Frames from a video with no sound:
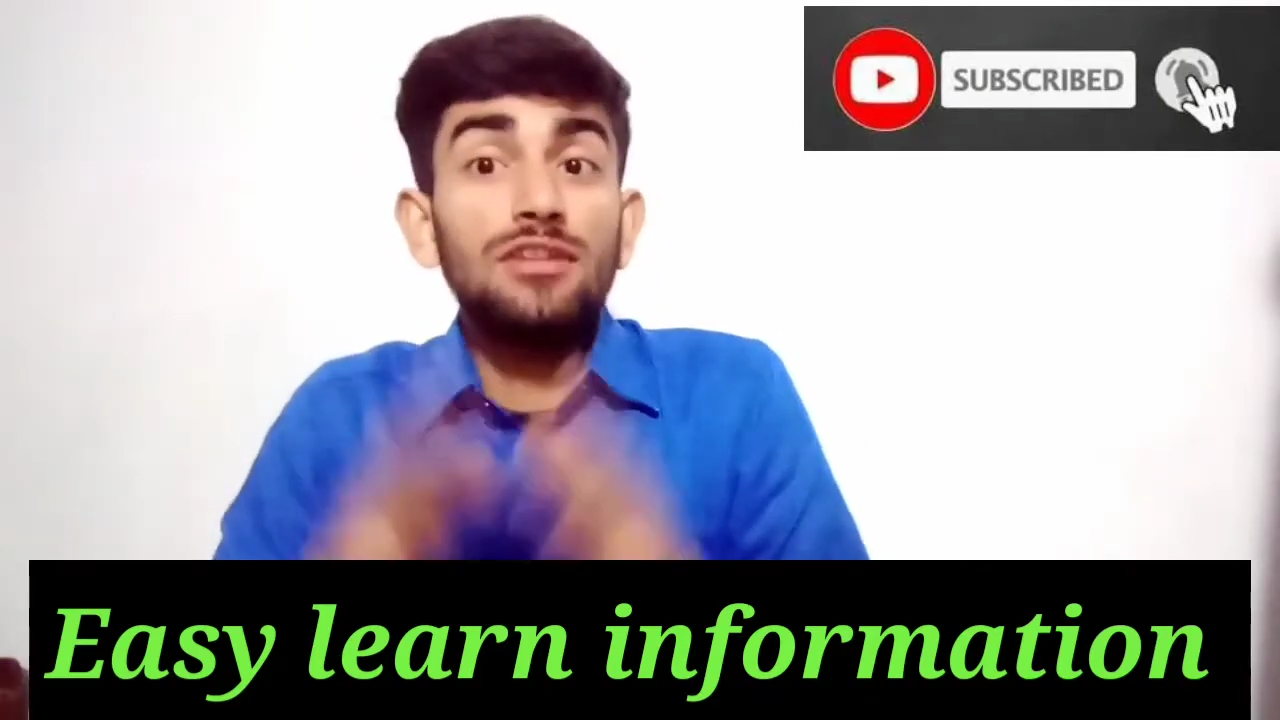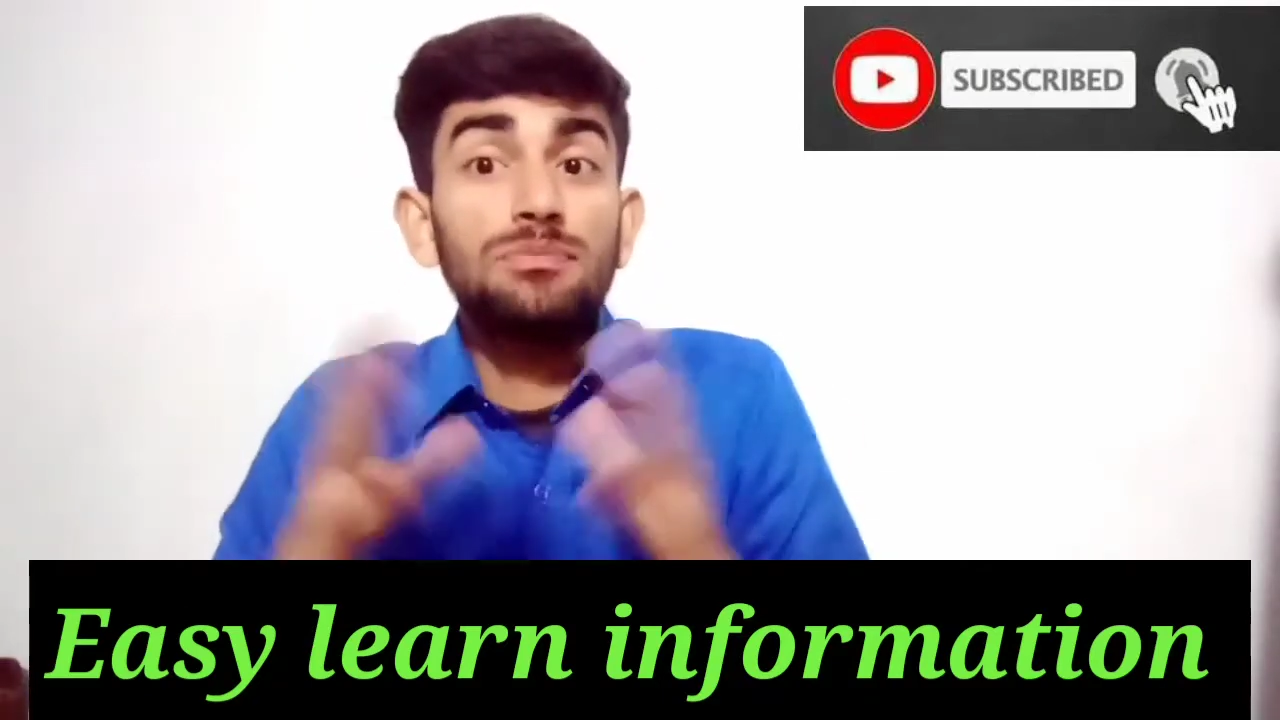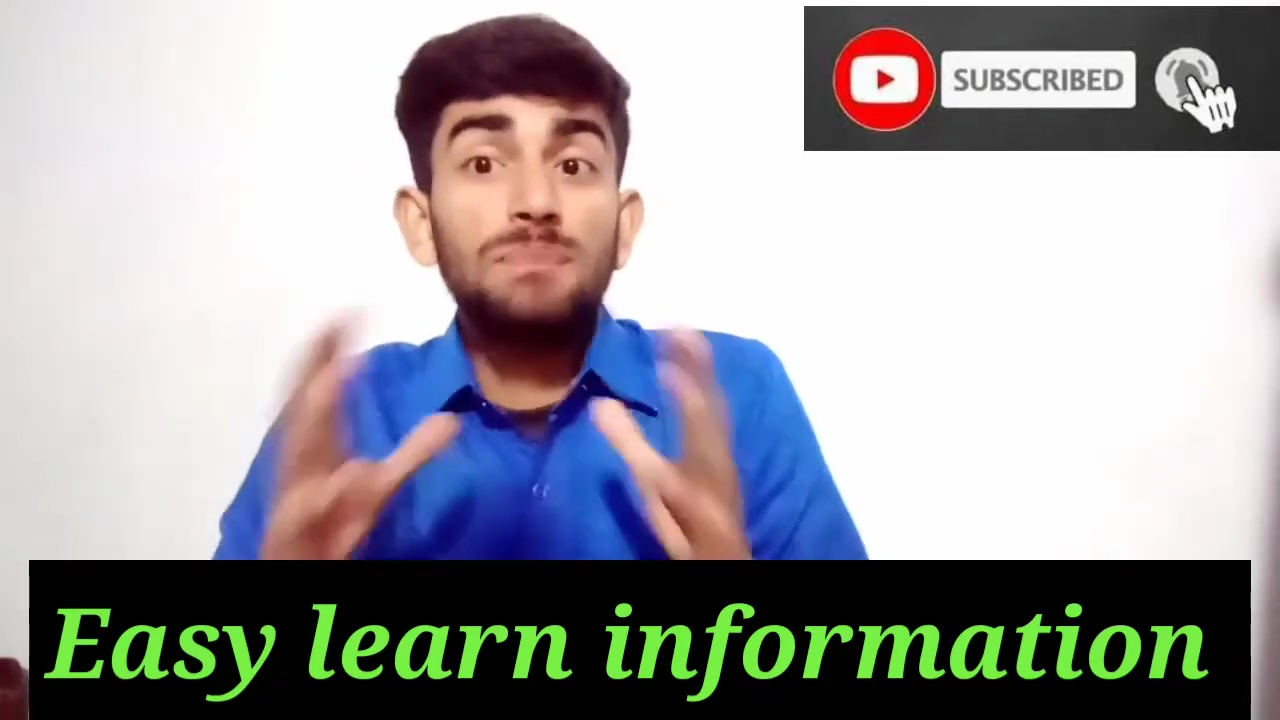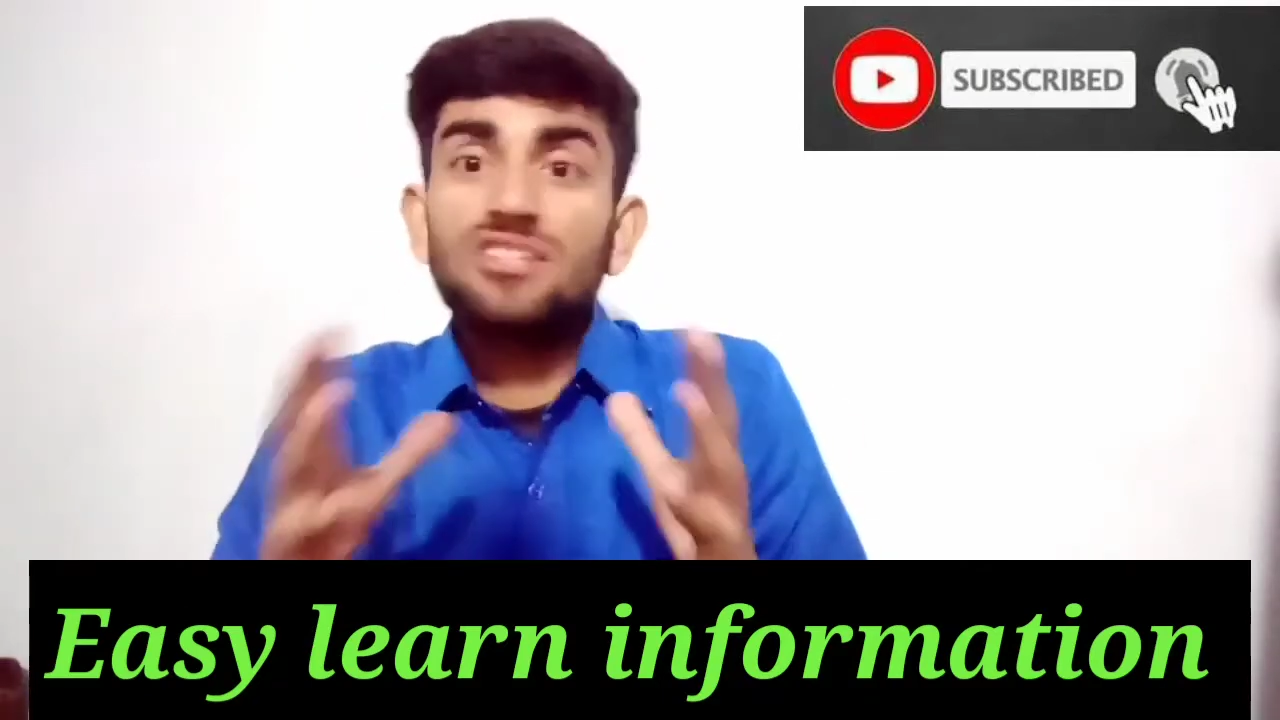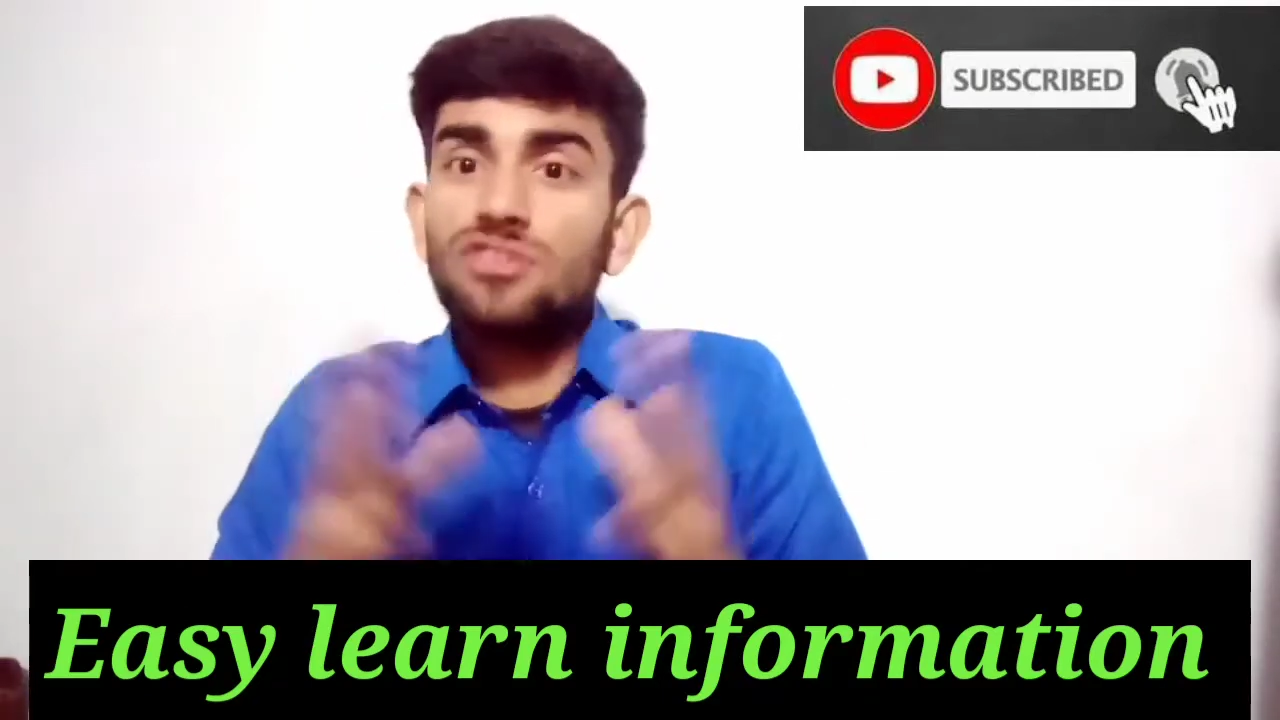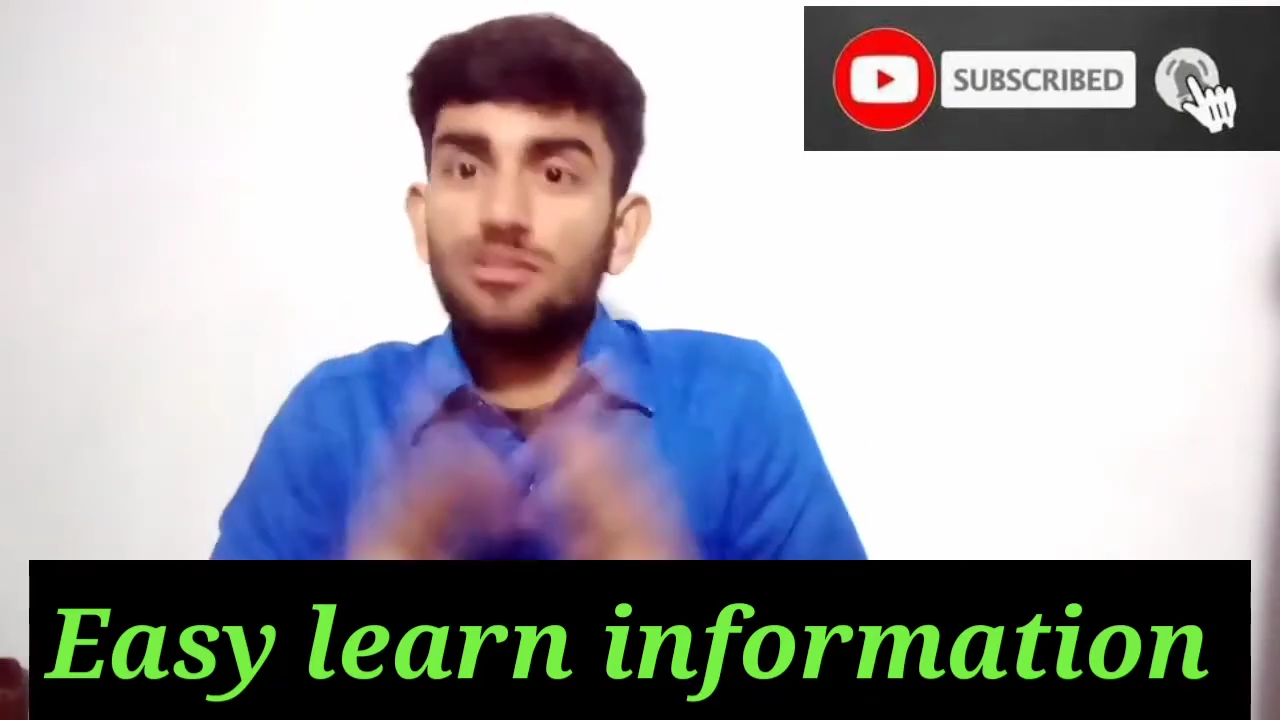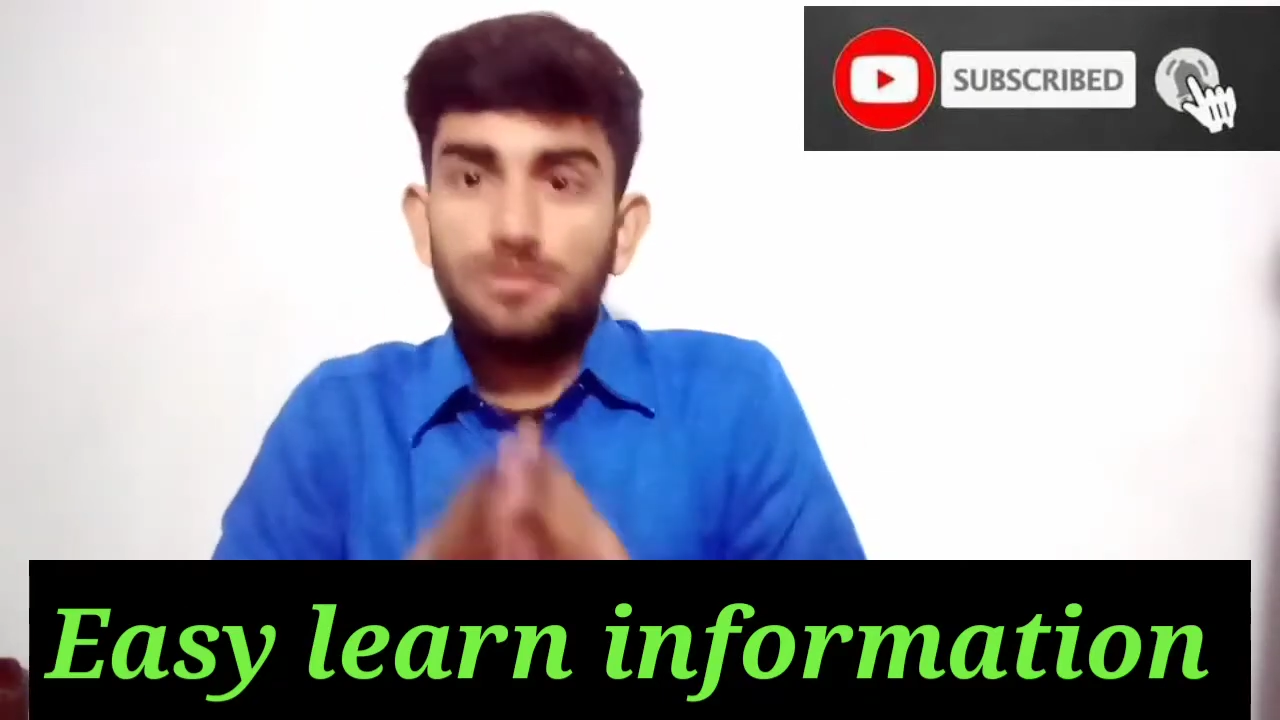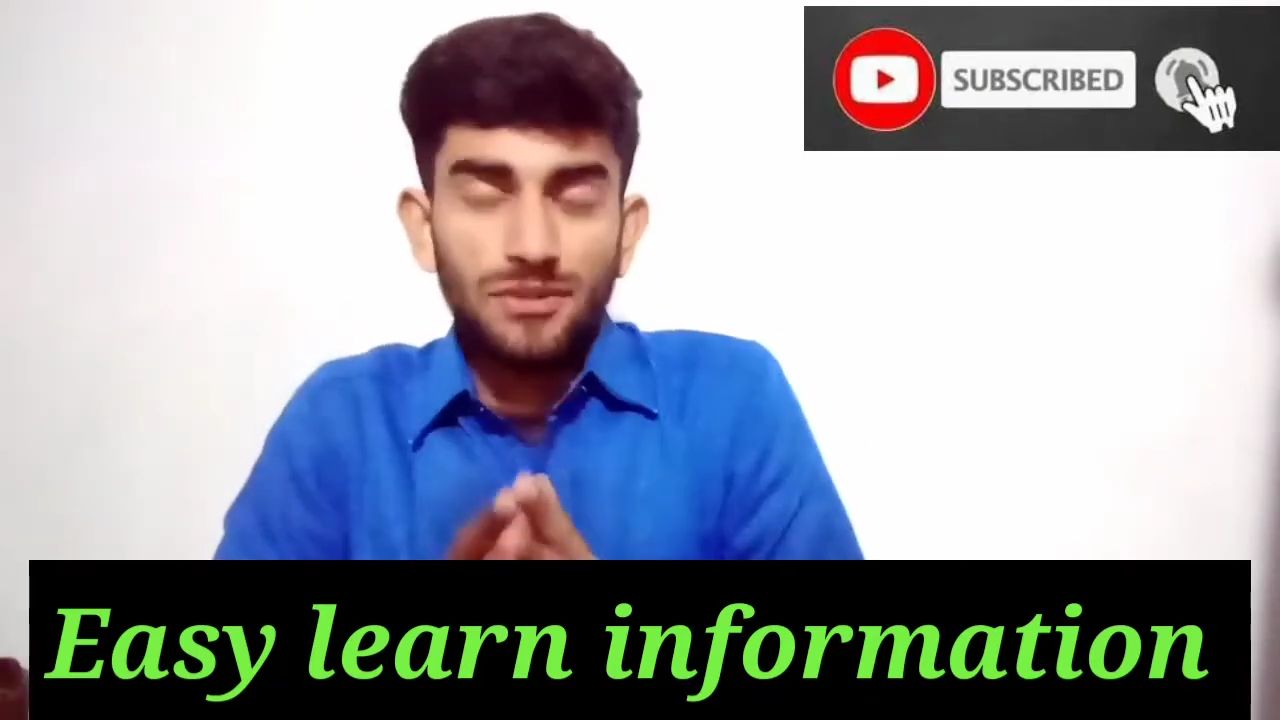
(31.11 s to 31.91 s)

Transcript: स्पेशल